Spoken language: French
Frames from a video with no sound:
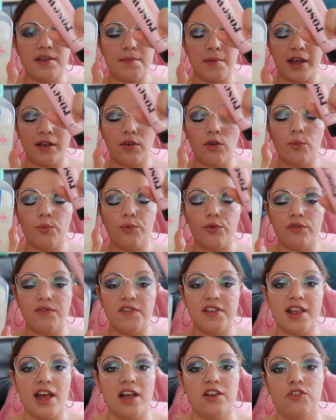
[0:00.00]
des maquillants pour le
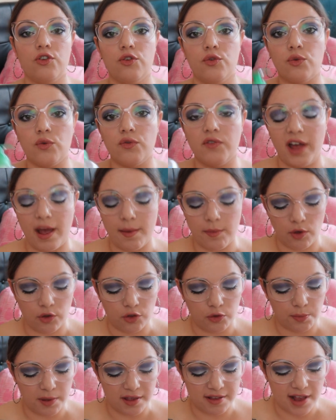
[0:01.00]
visage, ce sont
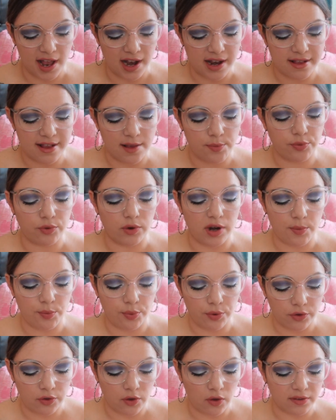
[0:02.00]
vraiment spécialisés pour les
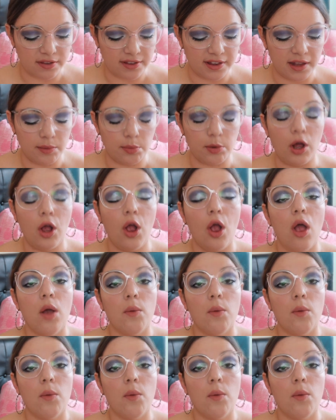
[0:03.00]
peaux sensibles.